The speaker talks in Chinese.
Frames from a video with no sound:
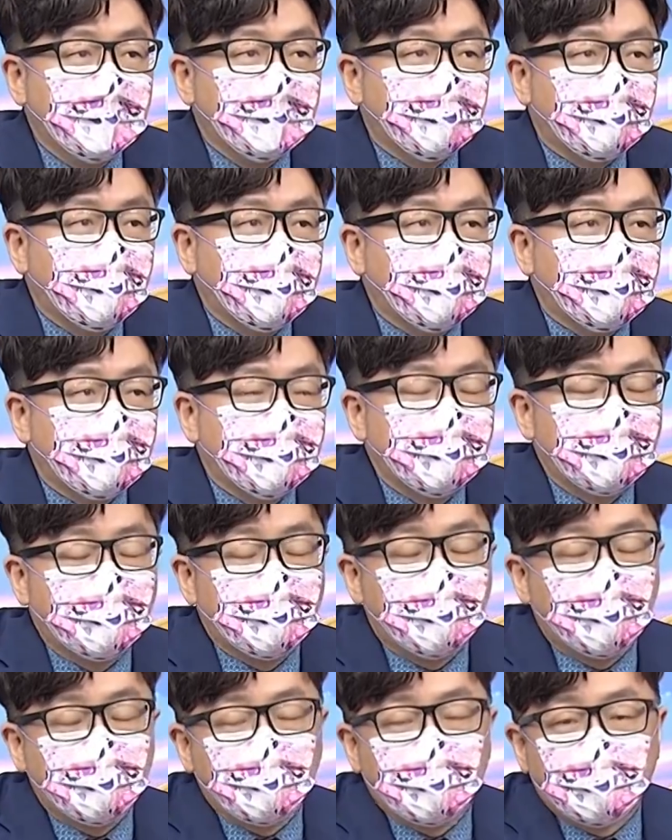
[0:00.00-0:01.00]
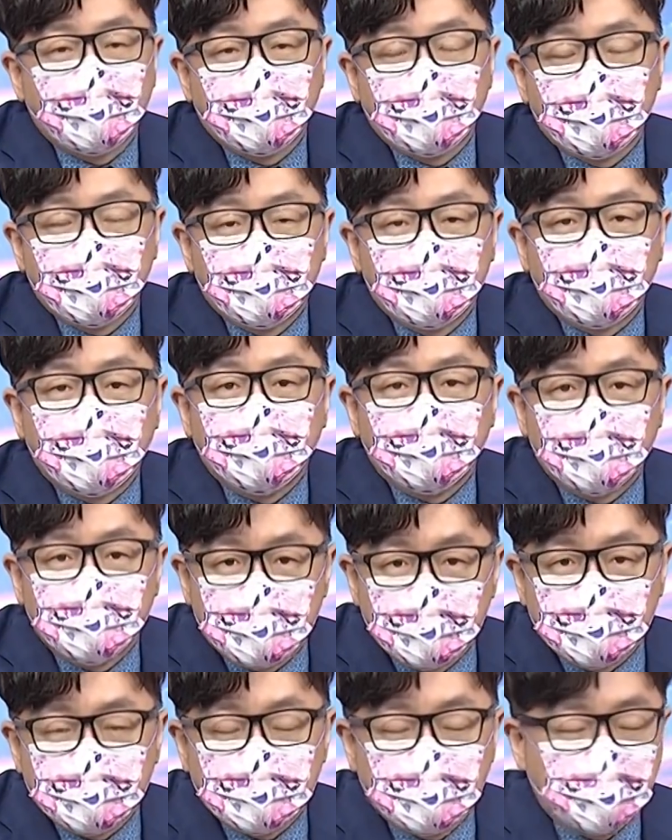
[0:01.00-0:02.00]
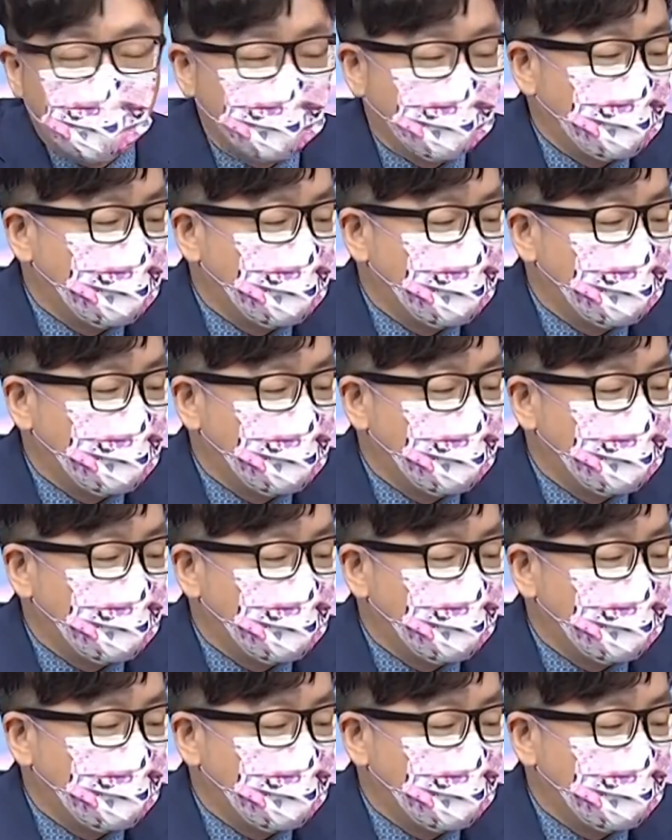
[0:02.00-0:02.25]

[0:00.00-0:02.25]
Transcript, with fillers: 所以你是不是很多股票可以从底部进场，